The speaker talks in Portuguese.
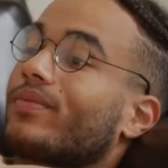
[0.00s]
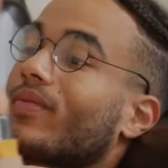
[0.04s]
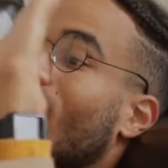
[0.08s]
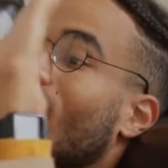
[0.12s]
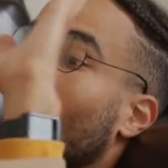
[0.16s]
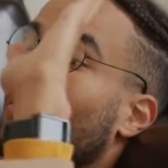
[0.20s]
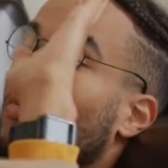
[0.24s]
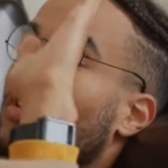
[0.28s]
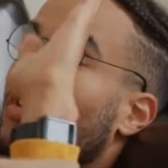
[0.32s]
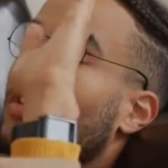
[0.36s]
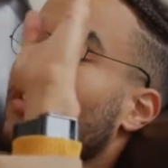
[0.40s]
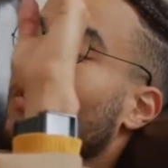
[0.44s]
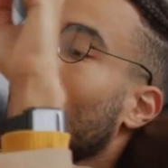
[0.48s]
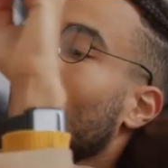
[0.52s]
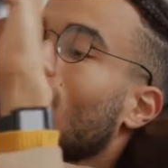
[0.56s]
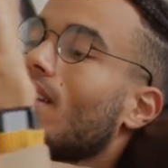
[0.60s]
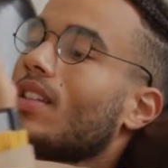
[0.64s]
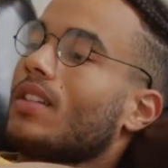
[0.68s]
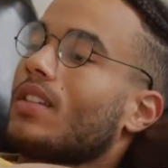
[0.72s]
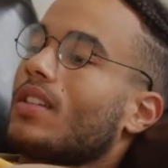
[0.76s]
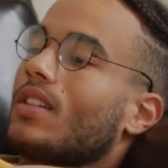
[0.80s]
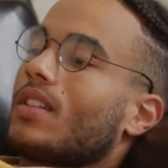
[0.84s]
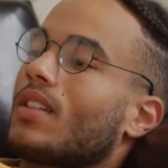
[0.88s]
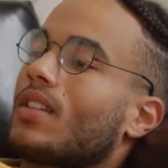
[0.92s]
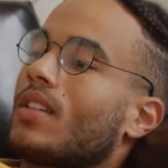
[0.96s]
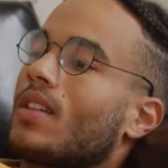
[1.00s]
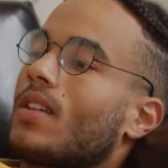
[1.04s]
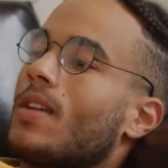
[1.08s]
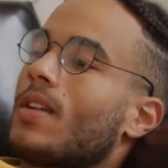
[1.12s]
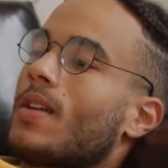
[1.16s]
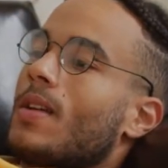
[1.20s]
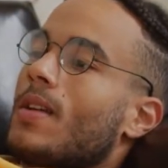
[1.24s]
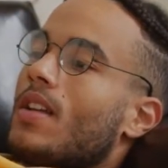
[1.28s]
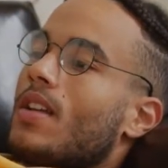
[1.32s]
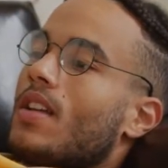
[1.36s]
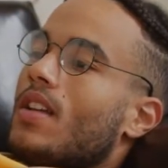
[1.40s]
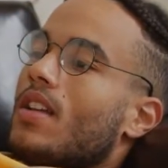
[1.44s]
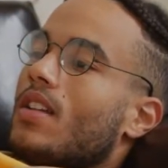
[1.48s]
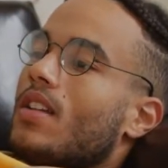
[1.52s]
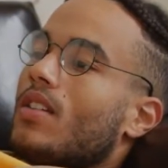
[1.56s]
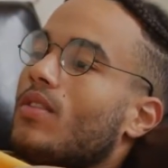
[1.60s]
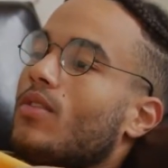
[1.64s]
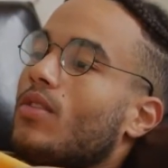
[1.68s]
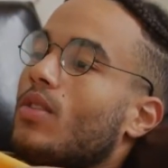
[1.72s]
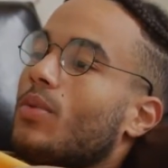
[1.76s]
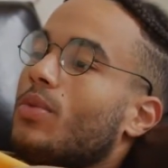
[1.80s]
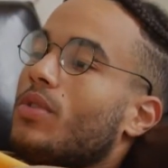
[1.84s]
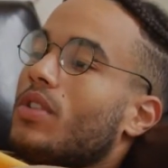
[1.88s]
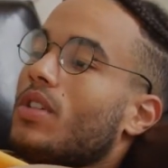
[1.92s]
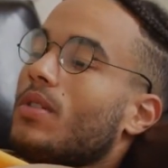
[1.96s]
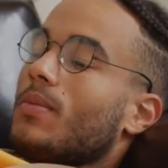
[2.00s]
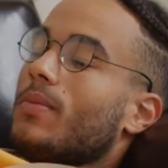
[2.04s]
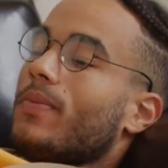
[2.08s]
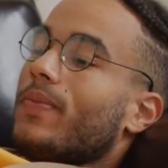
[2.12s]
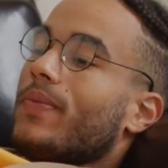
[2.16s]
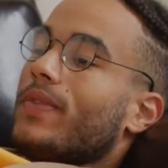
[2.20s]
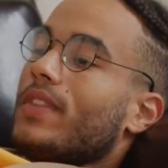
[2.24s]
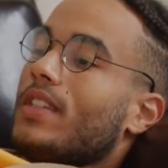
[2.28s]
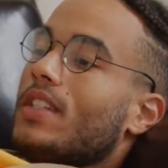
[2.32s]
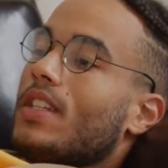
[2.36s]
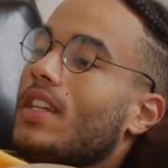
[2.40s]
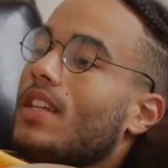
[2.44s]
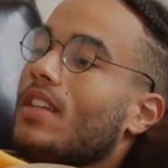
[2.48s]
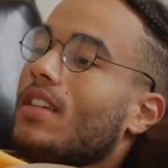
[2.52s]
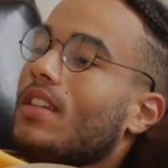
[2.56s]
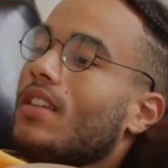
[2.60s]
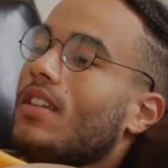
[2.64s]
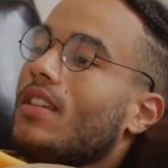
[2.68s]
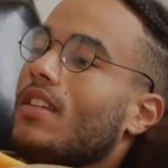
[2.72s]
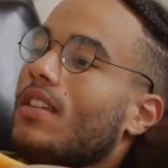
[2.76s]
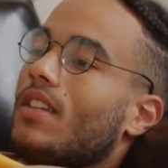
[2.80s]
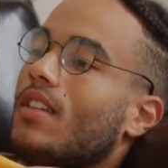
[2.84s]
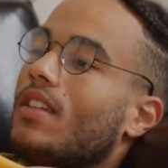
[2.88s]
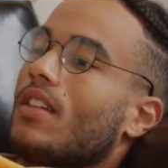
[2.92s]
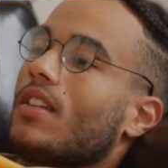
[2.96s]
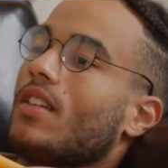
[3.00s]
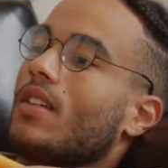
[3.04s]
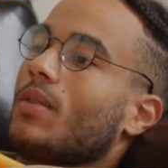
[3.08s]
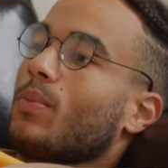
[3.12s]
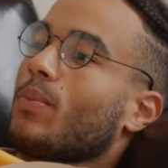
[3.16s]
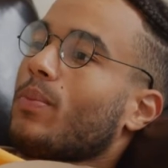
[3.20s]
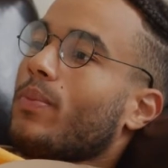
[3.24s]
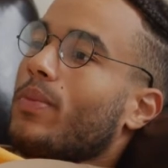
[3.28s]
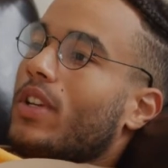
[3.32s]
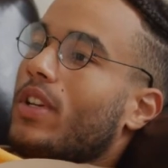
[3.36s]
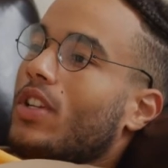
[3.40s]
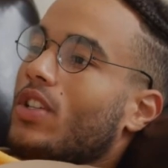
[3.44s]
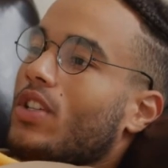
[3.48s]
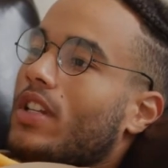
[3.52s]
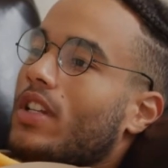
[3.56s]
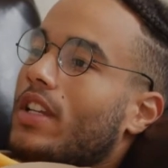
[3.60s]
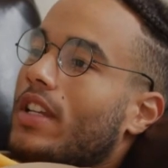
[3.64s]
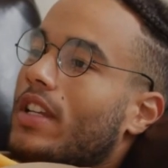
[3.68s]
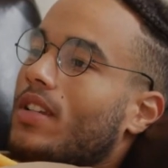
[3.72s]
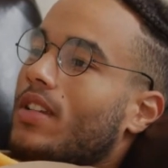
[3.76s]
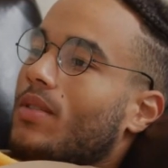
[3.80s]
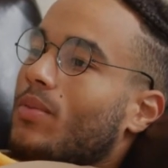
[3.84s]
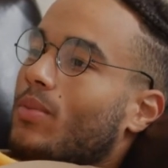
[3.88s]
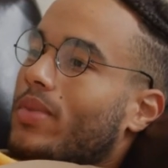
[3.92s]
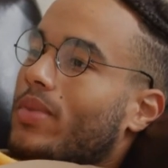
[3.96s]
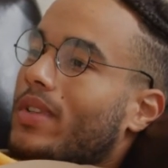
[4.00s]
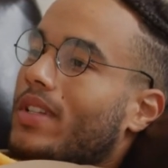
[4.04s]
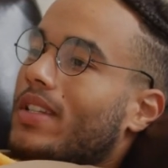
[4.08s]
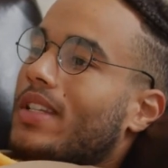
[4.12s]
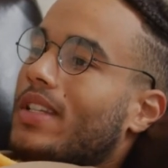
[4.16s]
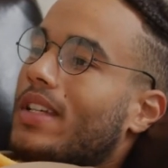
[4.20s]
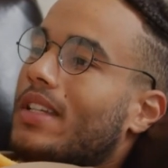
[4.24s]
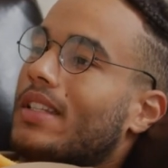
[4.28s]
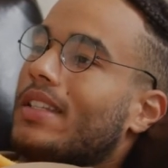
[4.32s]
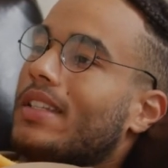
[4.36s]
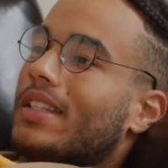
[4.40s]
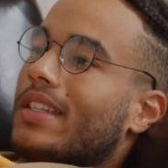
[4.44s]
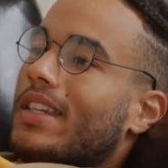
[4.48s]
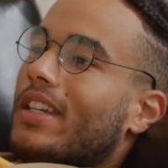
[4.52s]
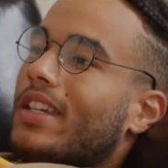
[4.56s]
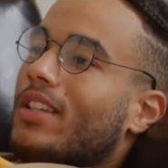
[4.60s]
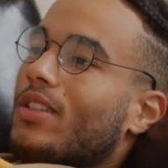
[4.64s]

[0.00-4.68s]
erro Se ninguém está atrás de você, se ninguém quer ver a tua